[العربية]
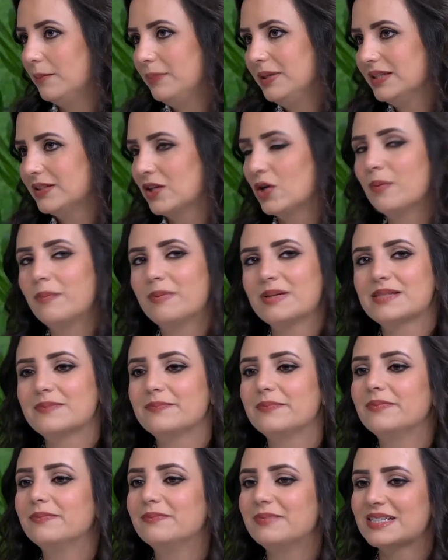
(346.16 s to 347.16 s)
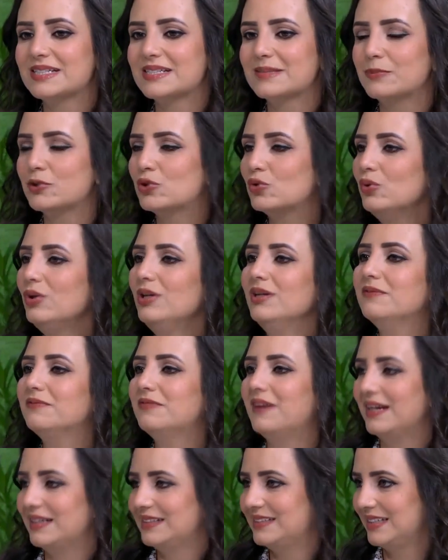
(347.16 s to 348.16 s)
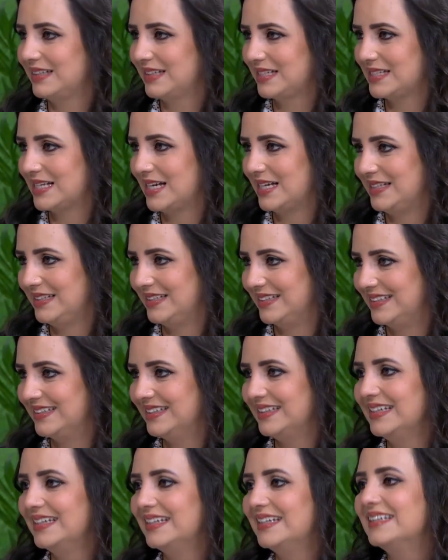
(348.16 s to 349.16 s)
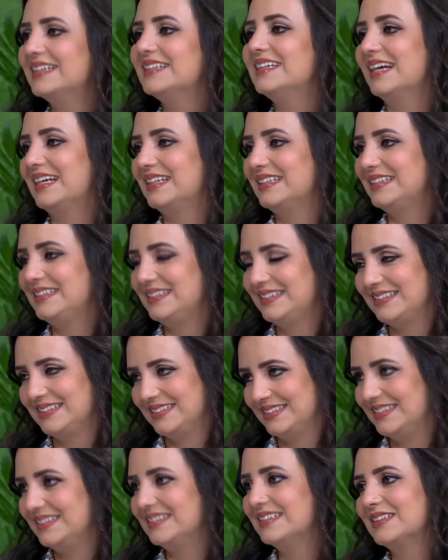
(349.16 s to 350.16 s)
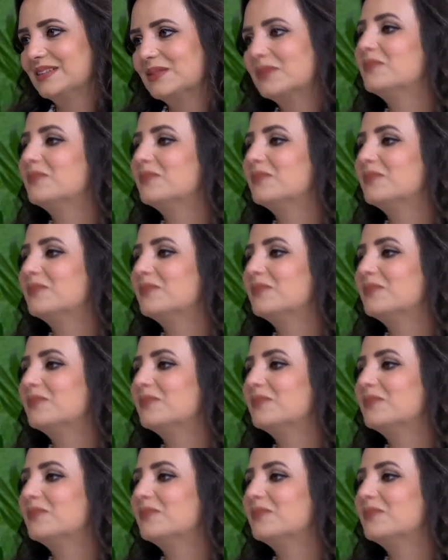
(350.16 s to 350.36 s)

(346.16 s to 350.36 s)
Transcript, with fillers: بقدر بس بس بتروح الفائده هاي انت عم تغلي من هذا المسألة يعني لما تغلي ميه